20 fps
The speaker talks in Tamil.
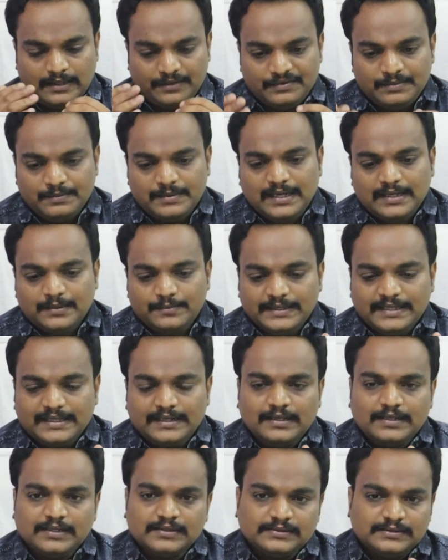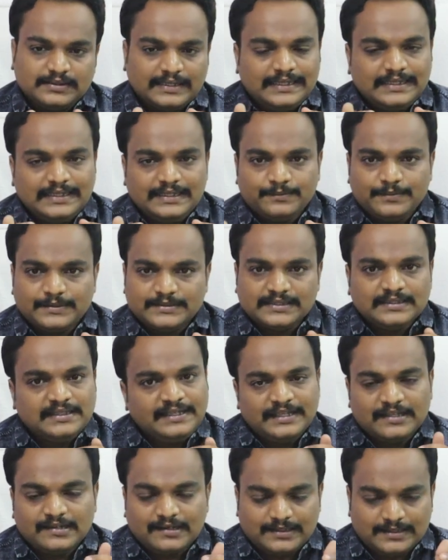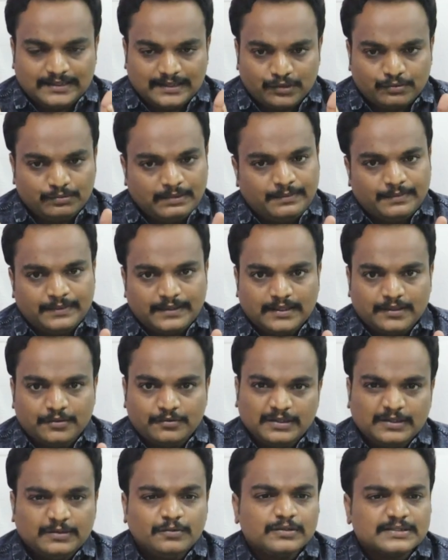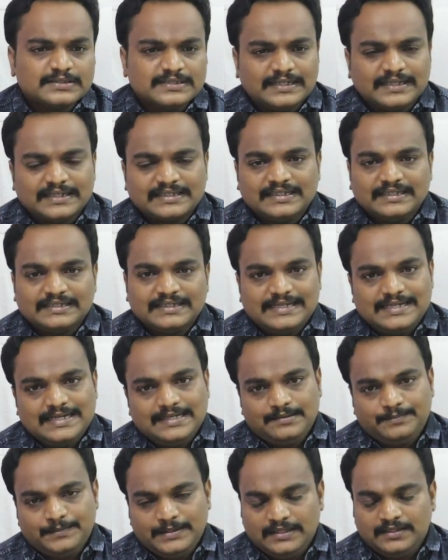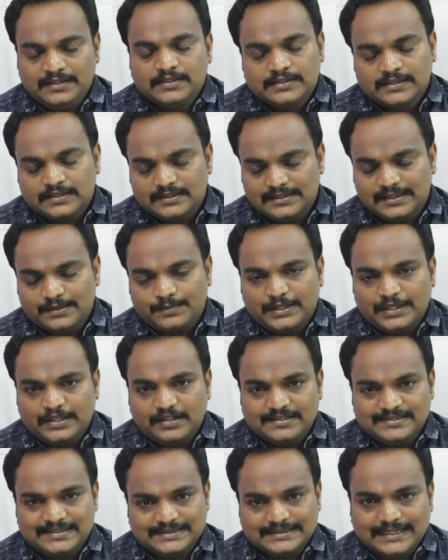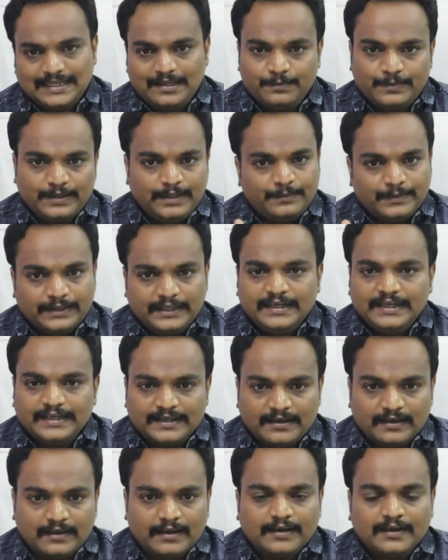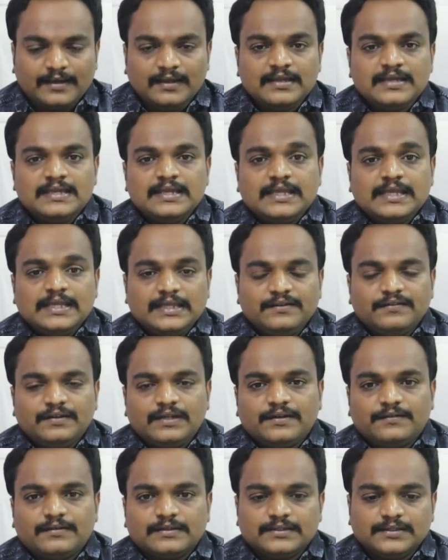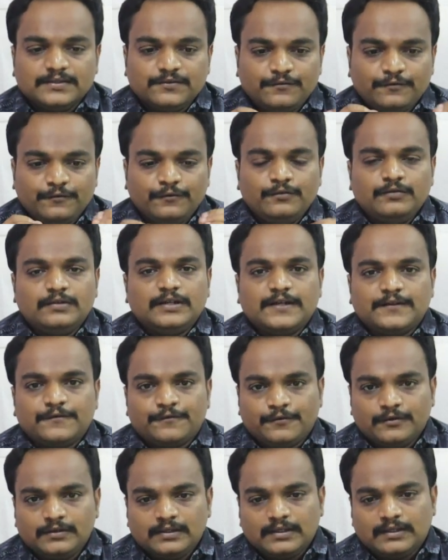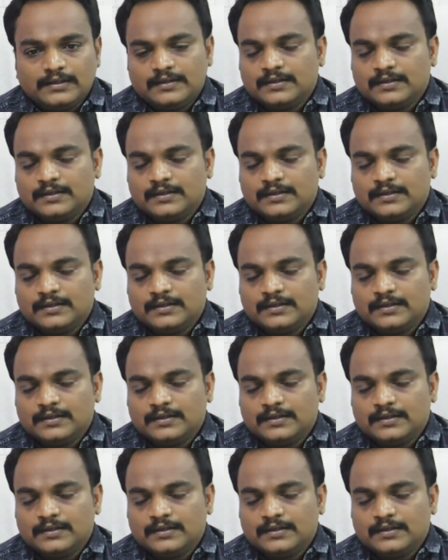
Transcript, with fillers: ஃப்ளிப்கார்ட்டுக்கு பார்த்தீங்கன்னா நைன்ட்டி பர்சன்ட் ஈகார்ட் ஆக்குபை பண்ணால் கூட ஒரு சில இடத்துல த்ரீ டிபி தேர்ட் பார்ட்டி லாஜிஸ்டிக்ஸ் டைப் பண்ணி பண்ணிகிட்டு இருக்காங்க ஆனால் இவங்க வந்து ஃபுல் அண்ட் ஃபுல்